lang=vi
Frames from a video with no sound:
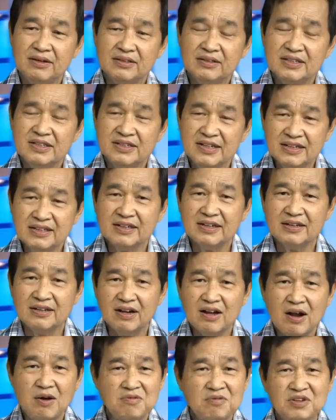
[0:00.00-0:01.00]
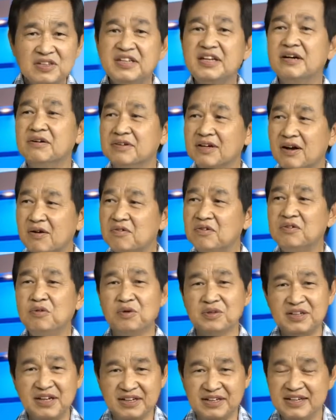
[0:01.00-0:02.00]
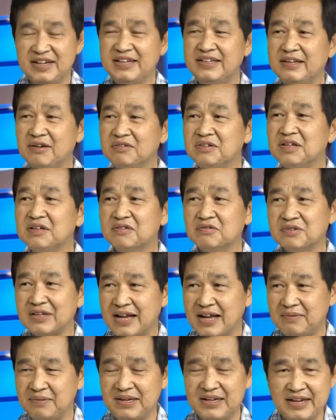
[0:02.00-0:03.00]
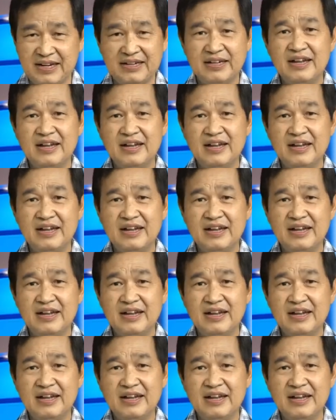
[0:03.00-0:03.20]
Thứ nhất là nó không có nhiều, nó không có đủ tiện nghi giống như chúng ta ở bên này.